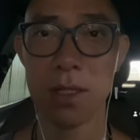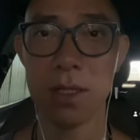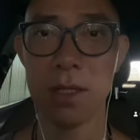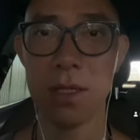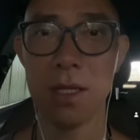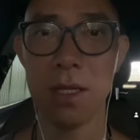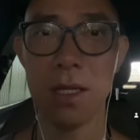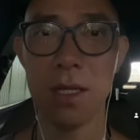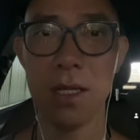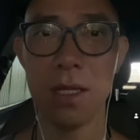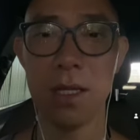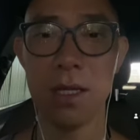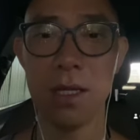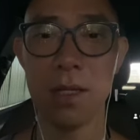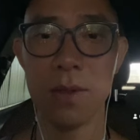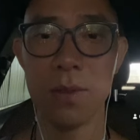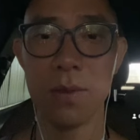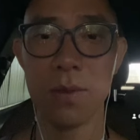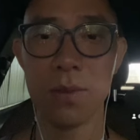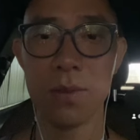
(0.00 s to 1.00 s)

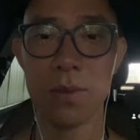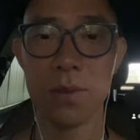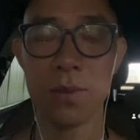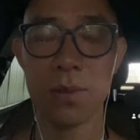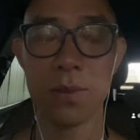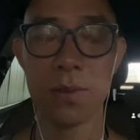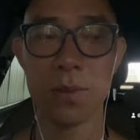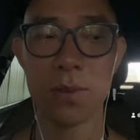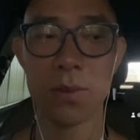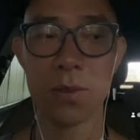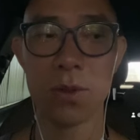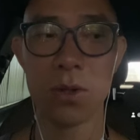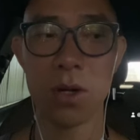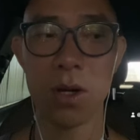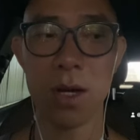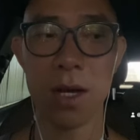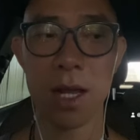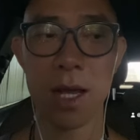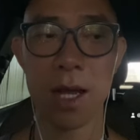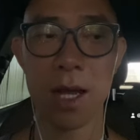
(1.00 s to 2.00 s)
thì
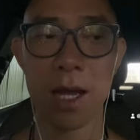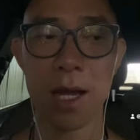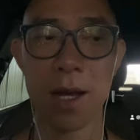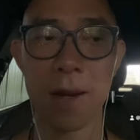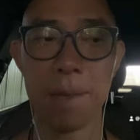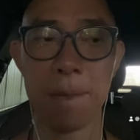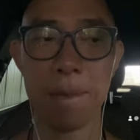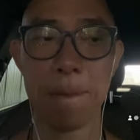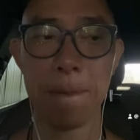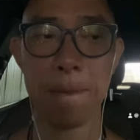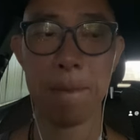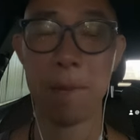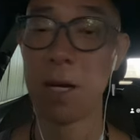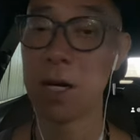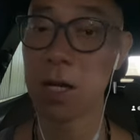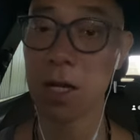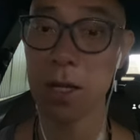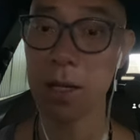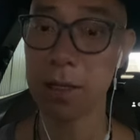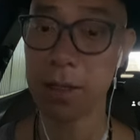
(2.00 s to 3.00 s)
gọi là mình
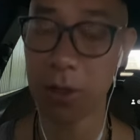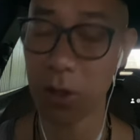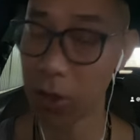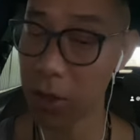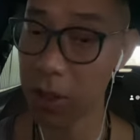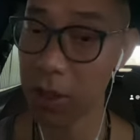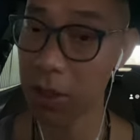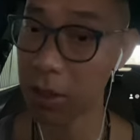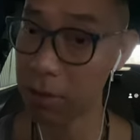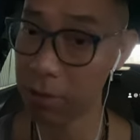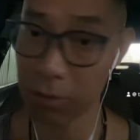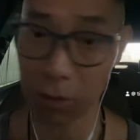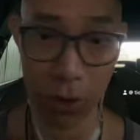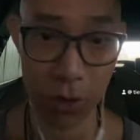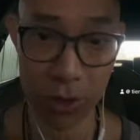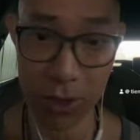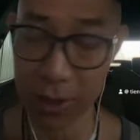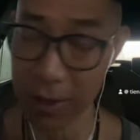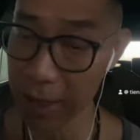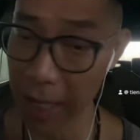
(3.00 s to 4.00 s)
nói nói
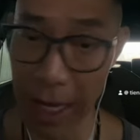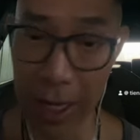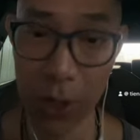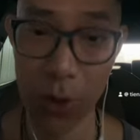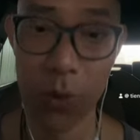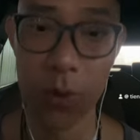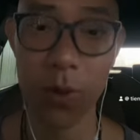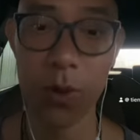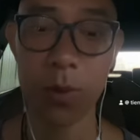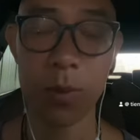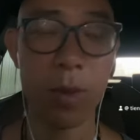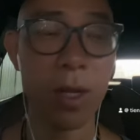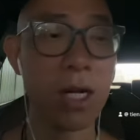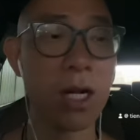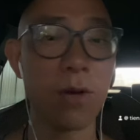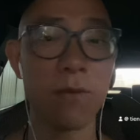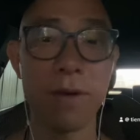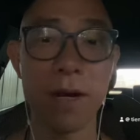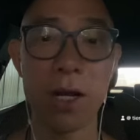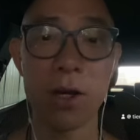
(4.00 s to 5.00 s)
thẳng luôn mình
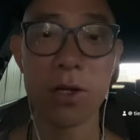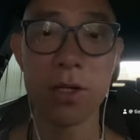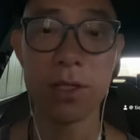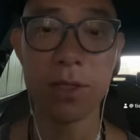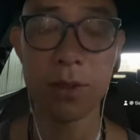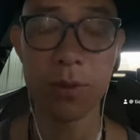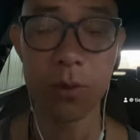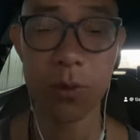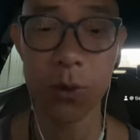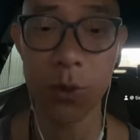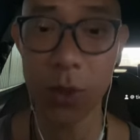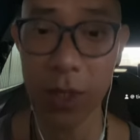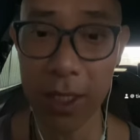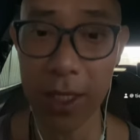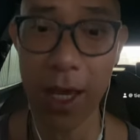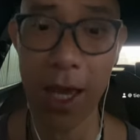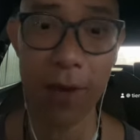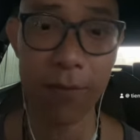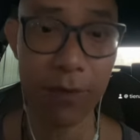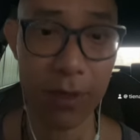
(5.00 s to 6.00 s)
không phải là người chuyên
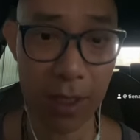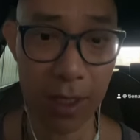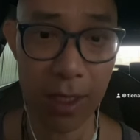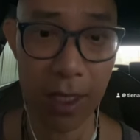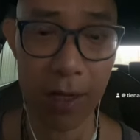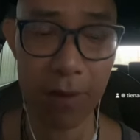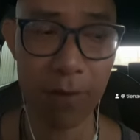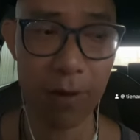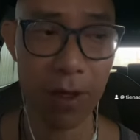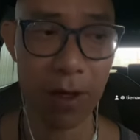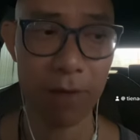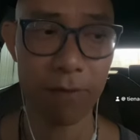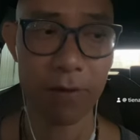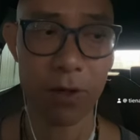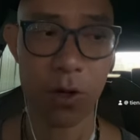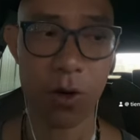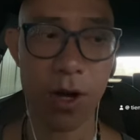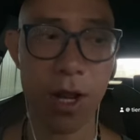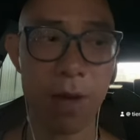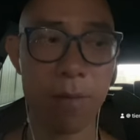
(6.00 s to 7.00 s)
gia về chiến tranh và
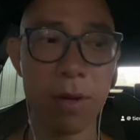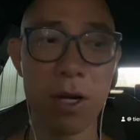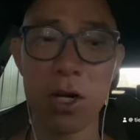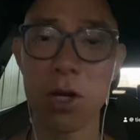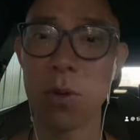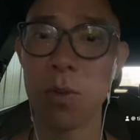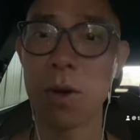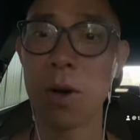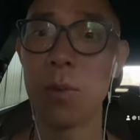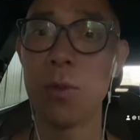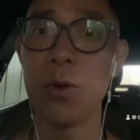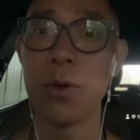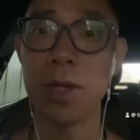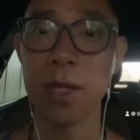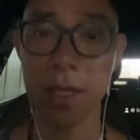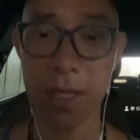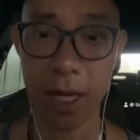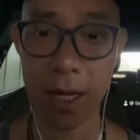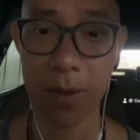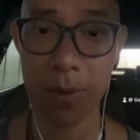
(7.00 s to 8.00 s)
rõ ràng mình cũng không muốn
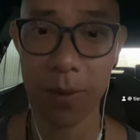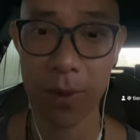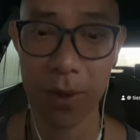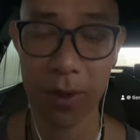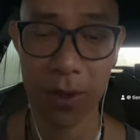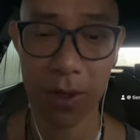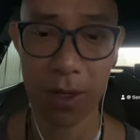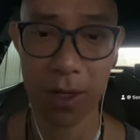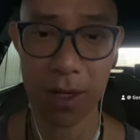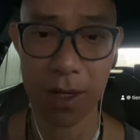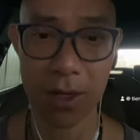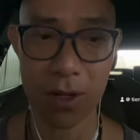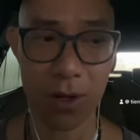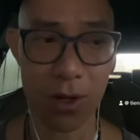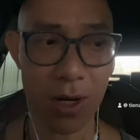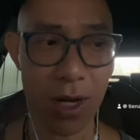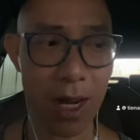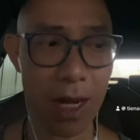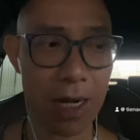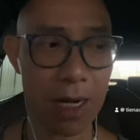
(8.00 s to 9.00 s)
chiến tranh
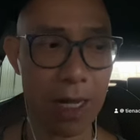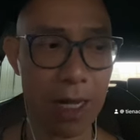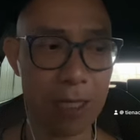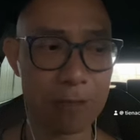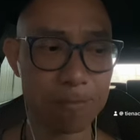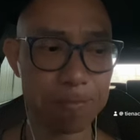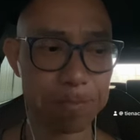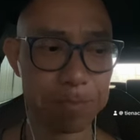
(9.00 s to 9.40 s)
rõ ràng là